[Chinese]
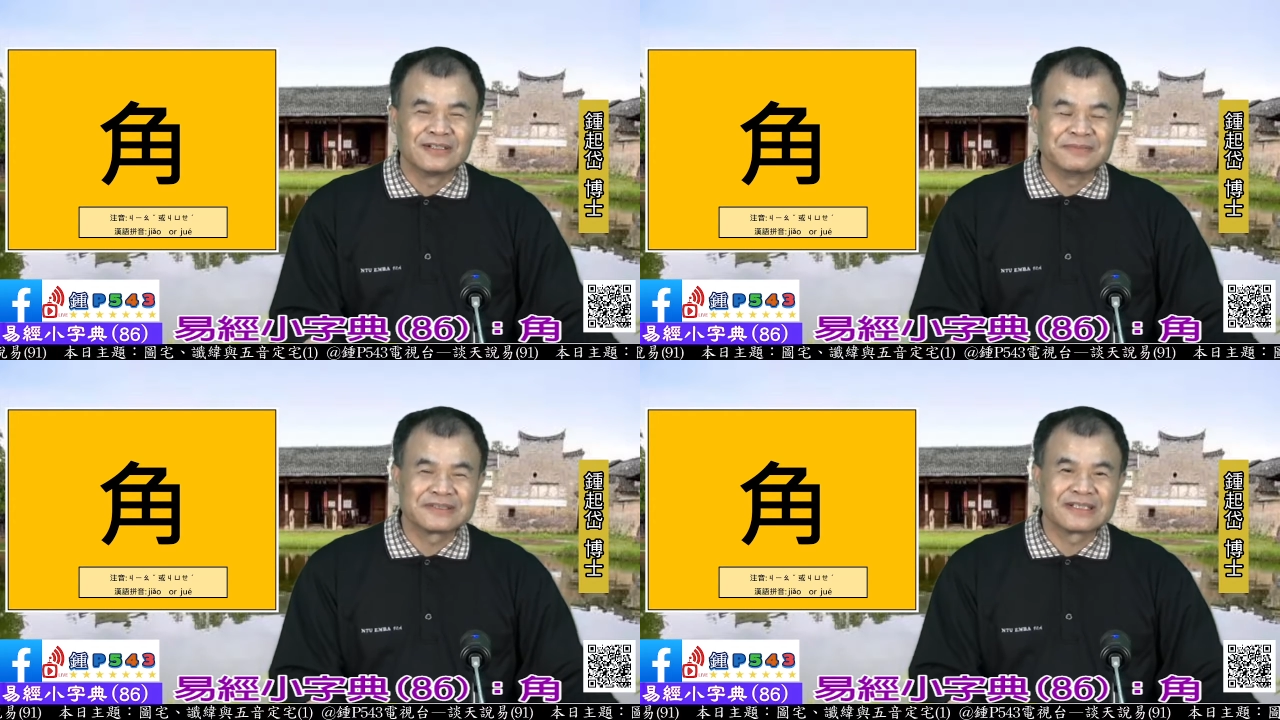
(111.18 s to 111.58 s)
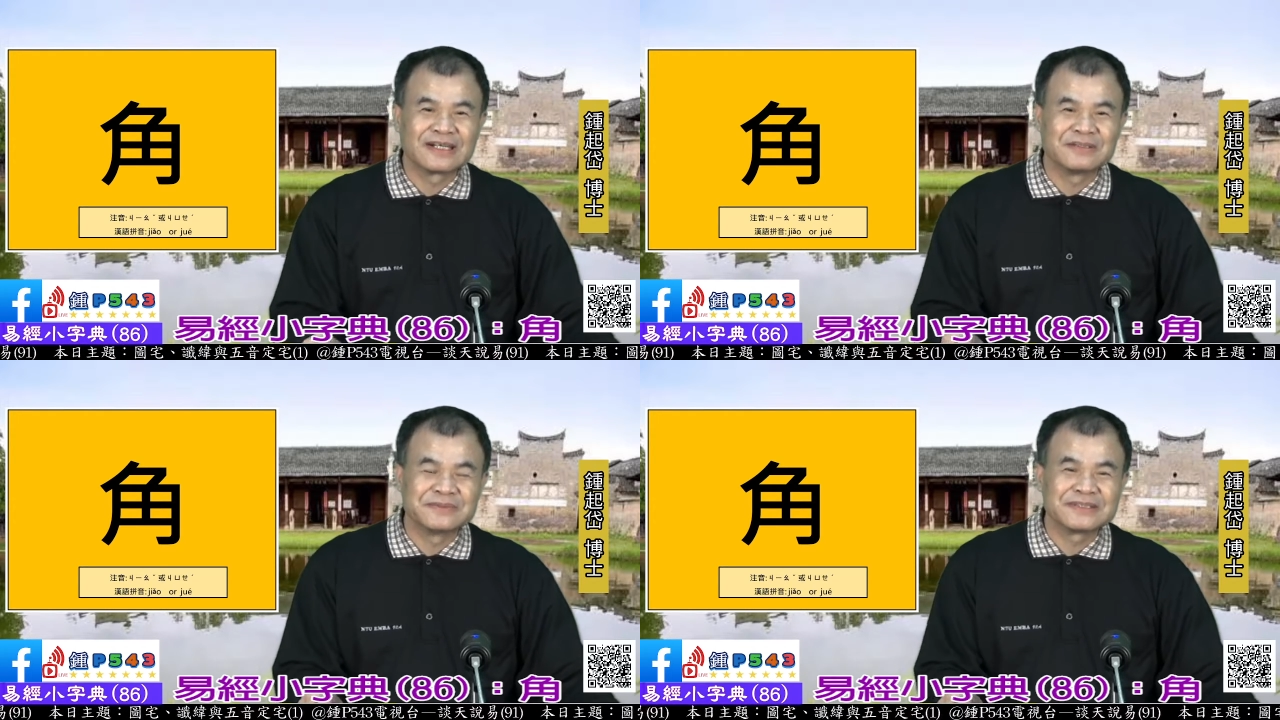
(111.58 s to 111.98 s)
我们知
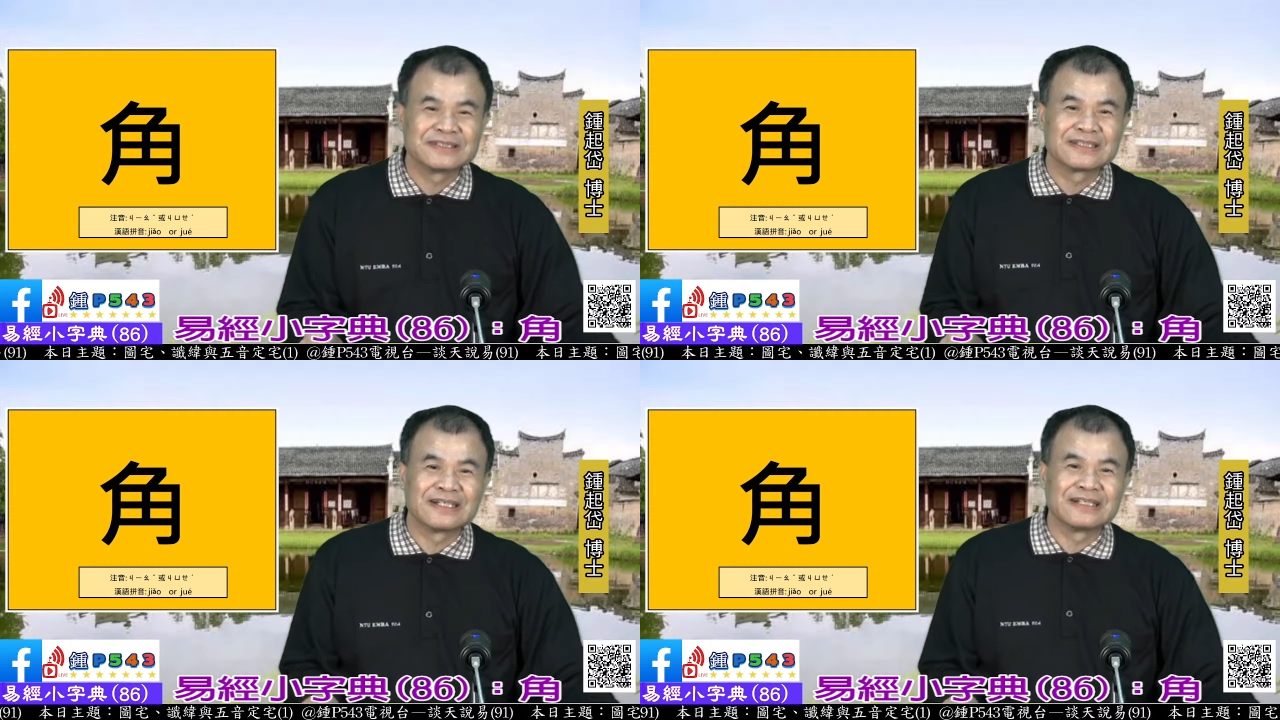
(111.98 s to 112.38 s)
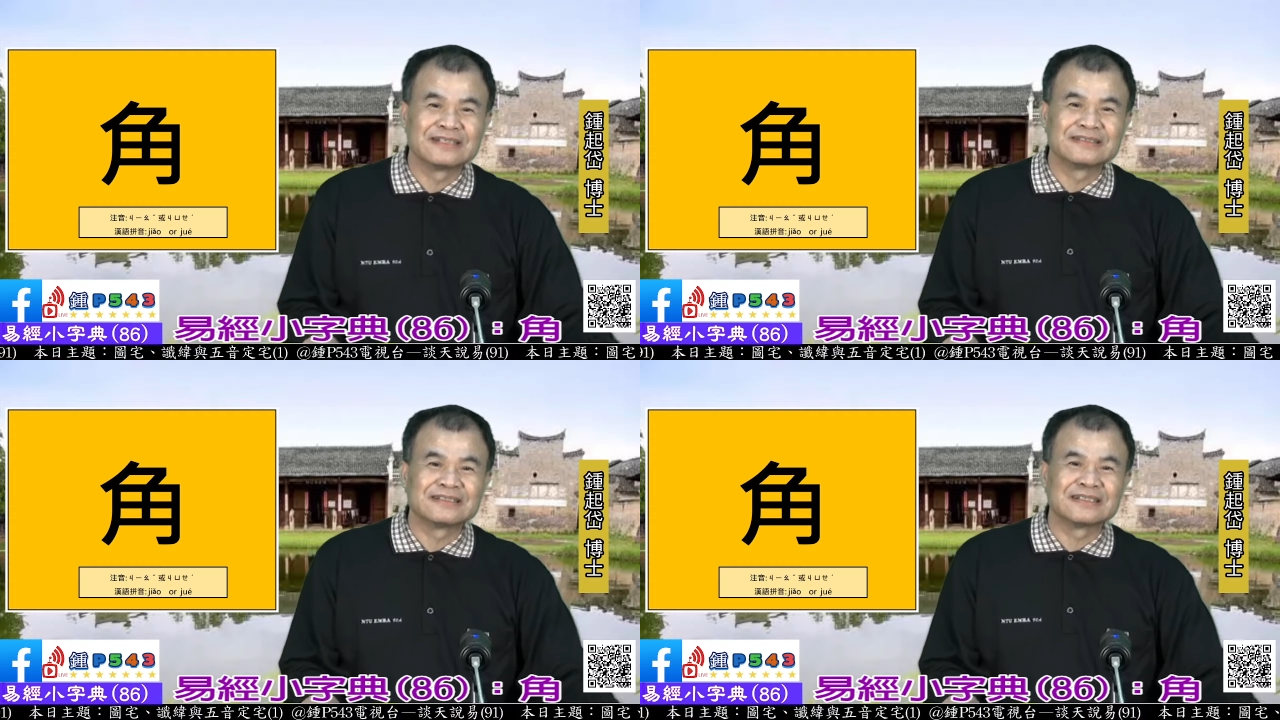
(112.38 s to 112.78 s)
道，我们现在呢，
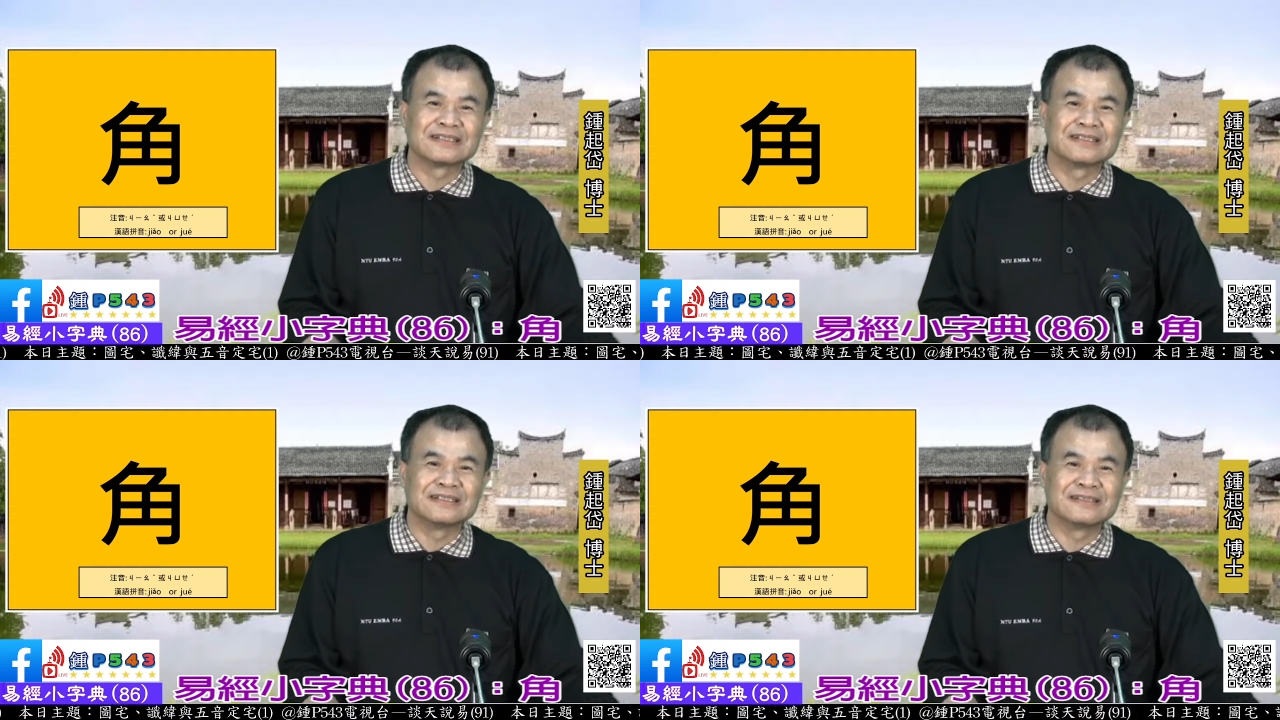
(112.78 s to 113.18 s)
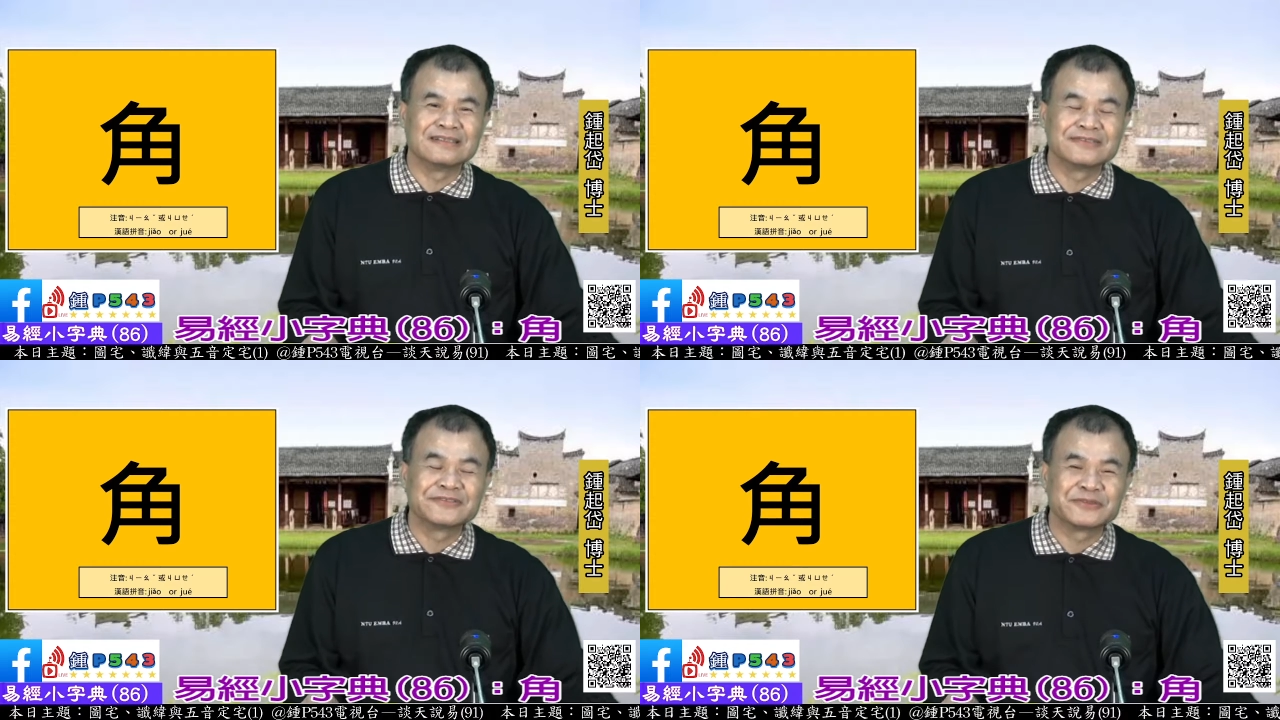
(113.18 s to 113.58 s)
这个
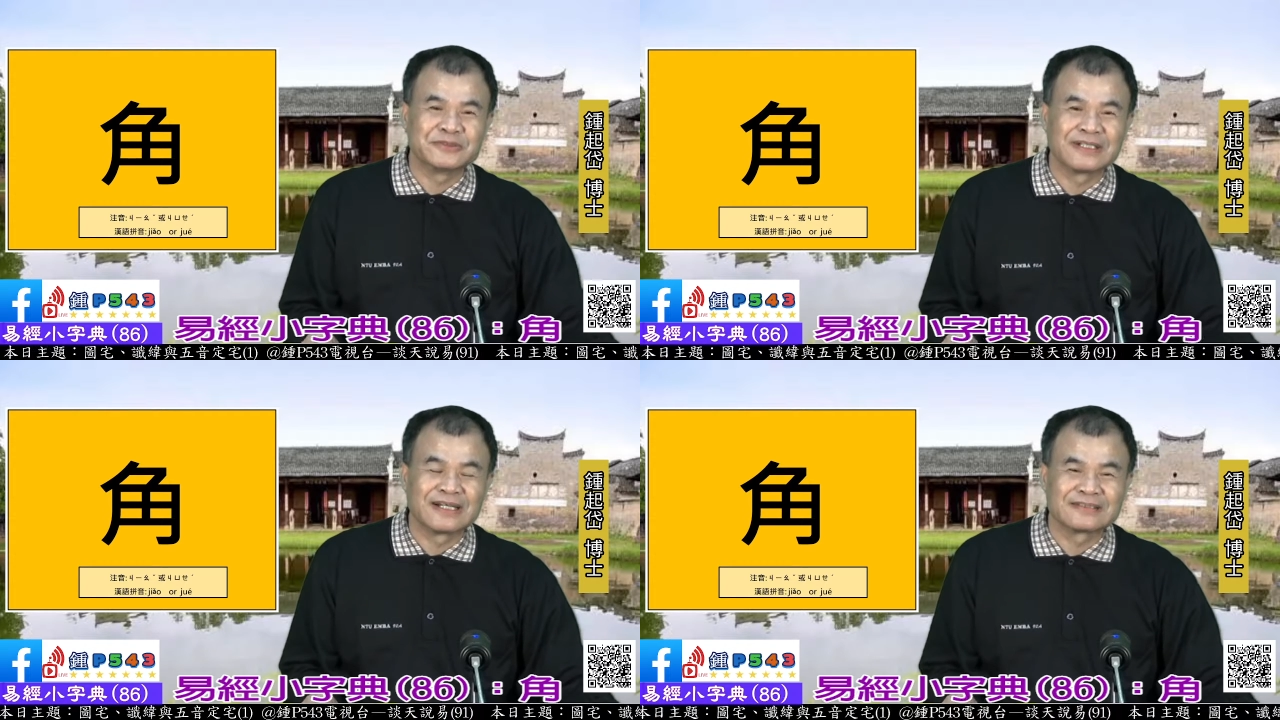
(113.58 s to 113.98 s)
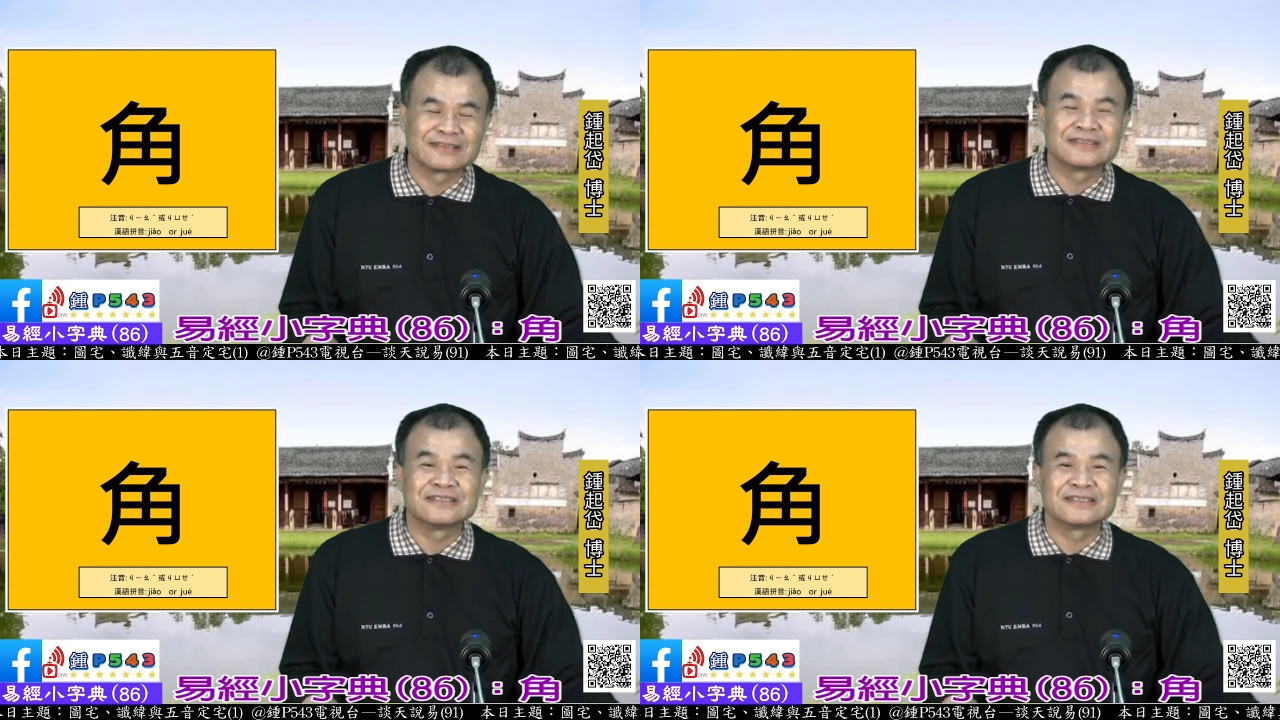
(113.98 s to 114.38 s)
音符呢
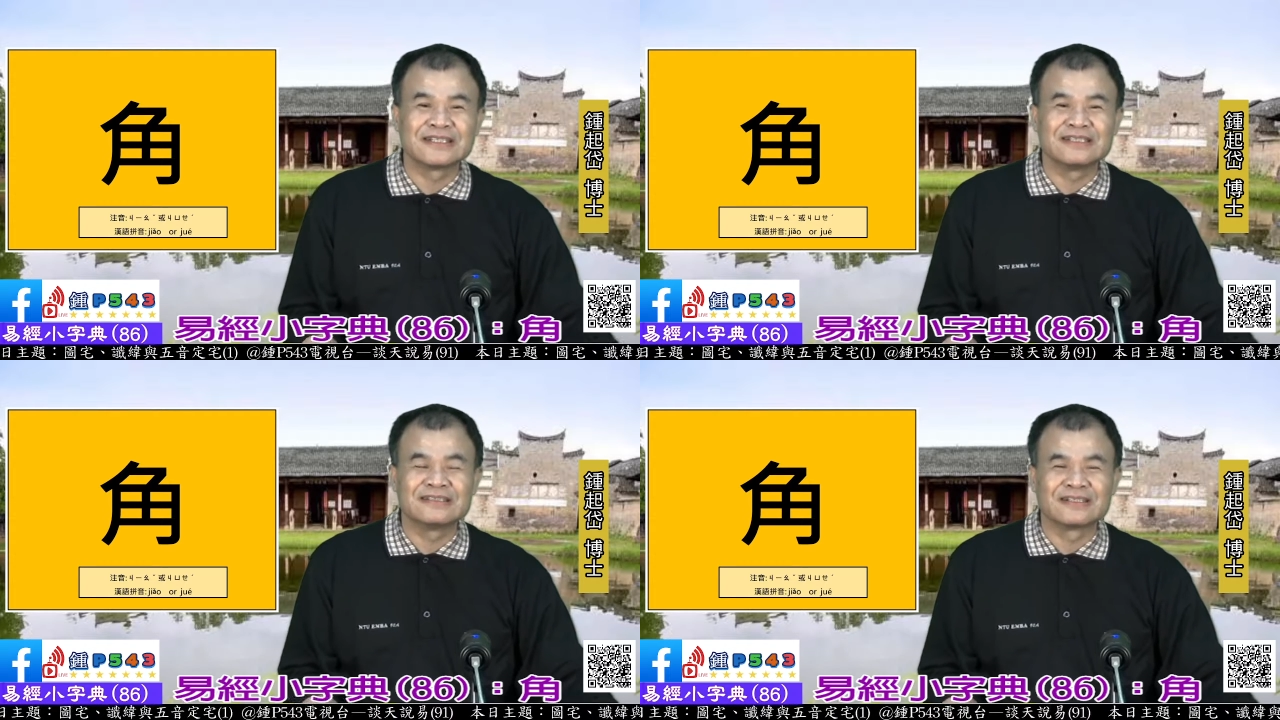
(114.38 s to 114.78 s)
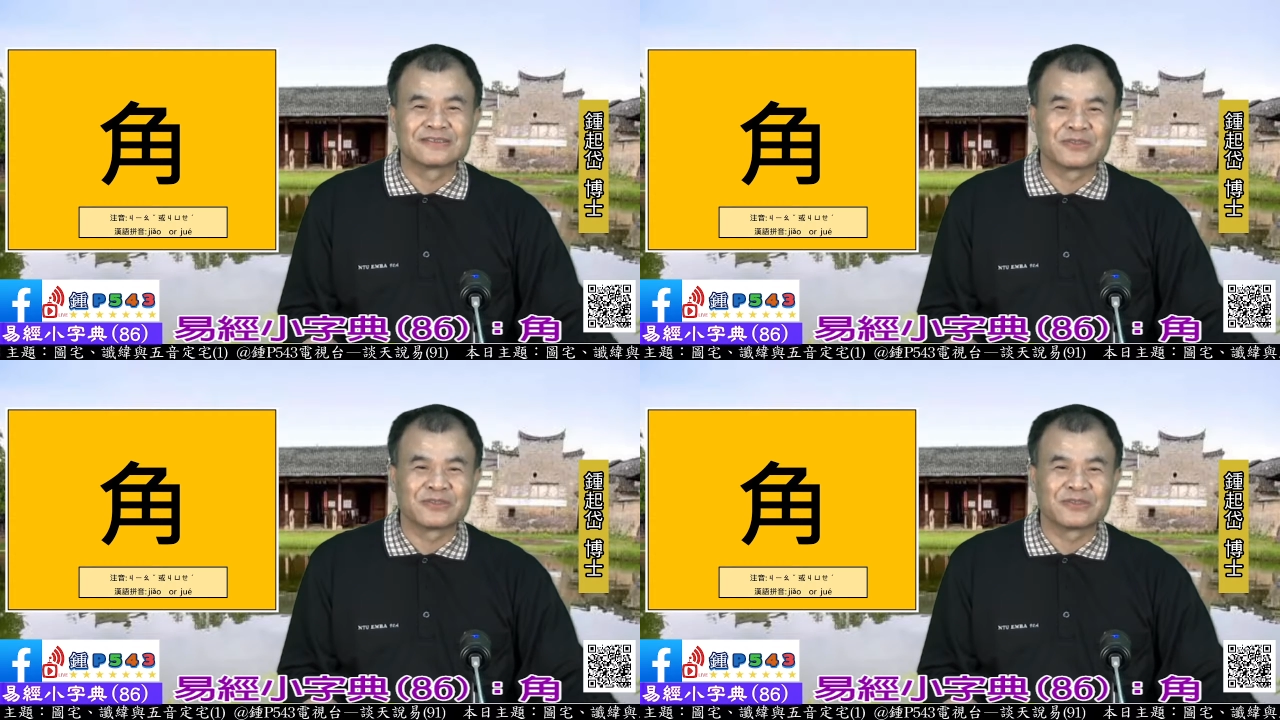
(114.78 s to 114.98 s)
是七个音啊，